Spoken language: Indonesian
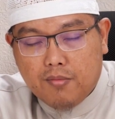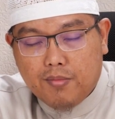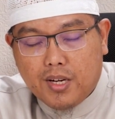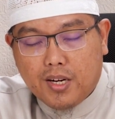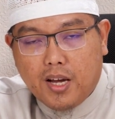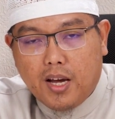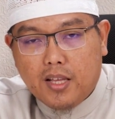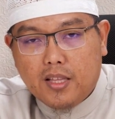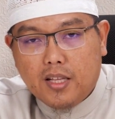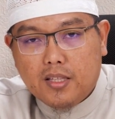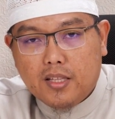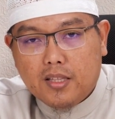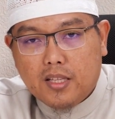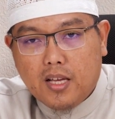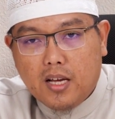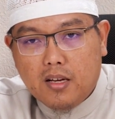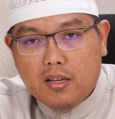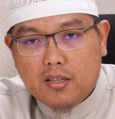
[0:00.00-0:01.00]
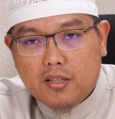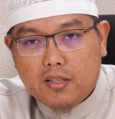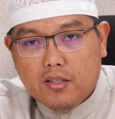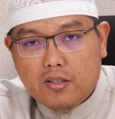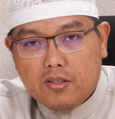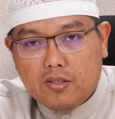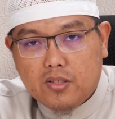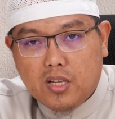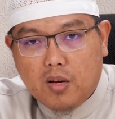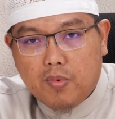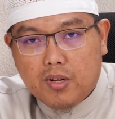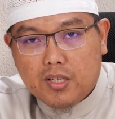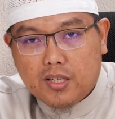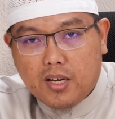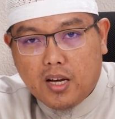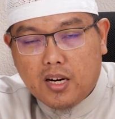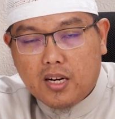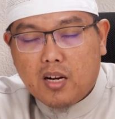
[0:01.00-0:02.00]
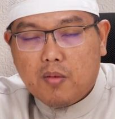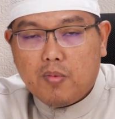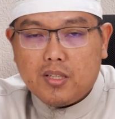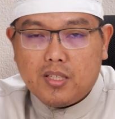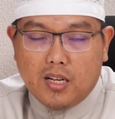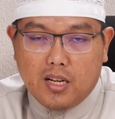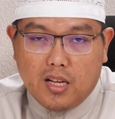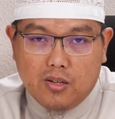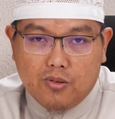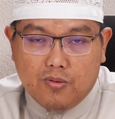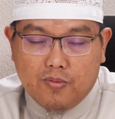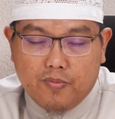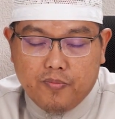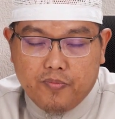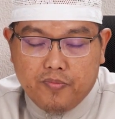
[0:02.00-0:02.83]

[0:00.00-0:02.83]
berkaitan tentang zaman sekarang dan masa lalu.